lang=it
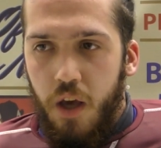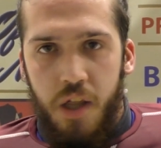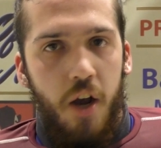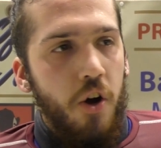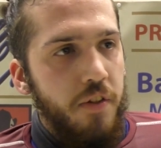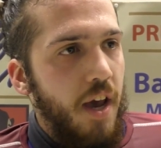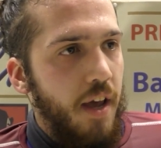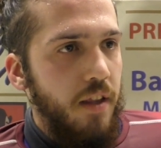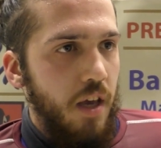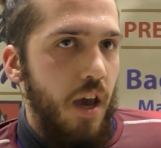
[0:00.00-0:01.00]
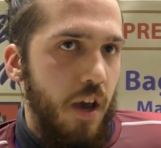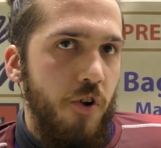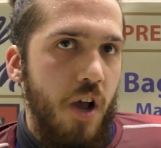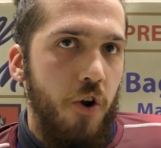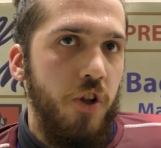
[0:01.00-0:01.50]
siamo contenti e
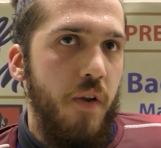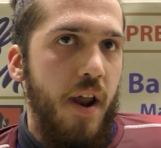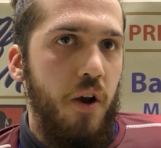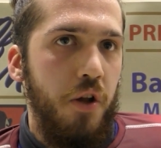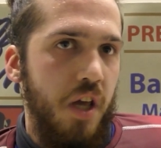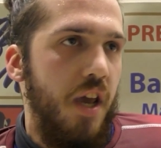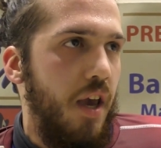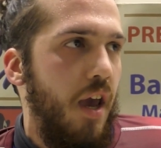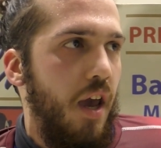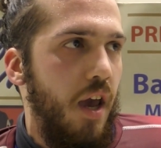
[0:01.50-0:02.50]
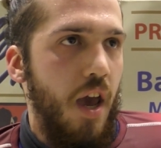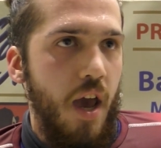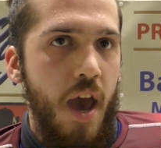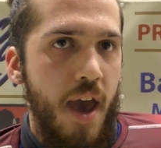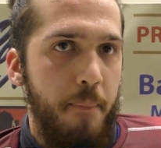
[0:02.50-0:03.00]
vogliamo continuare così che
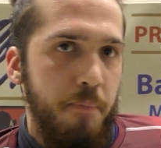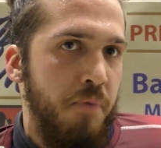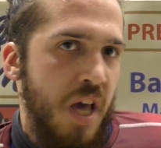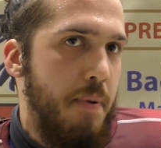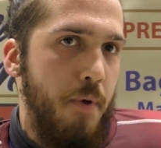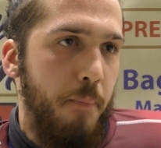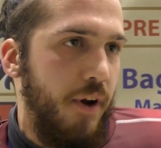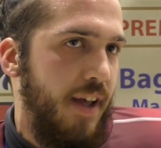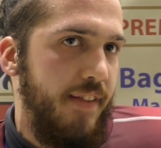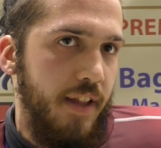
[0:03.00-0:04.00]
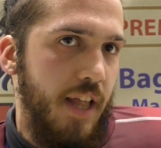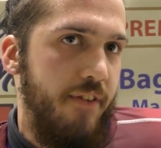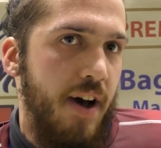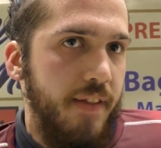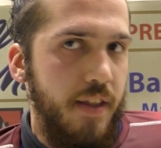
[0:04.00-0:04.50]
è sempre più importante andare
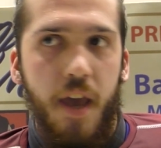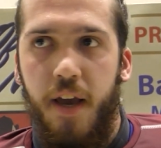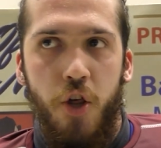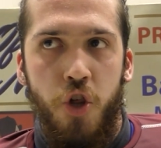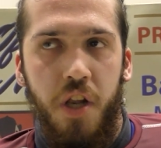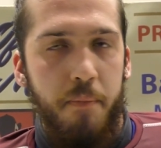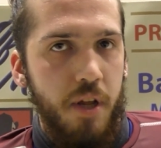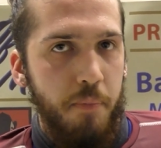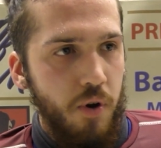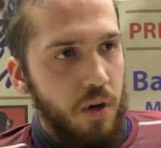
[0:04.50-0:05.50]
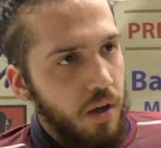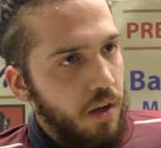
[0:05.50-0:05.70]
avanti e crescere sempre di più.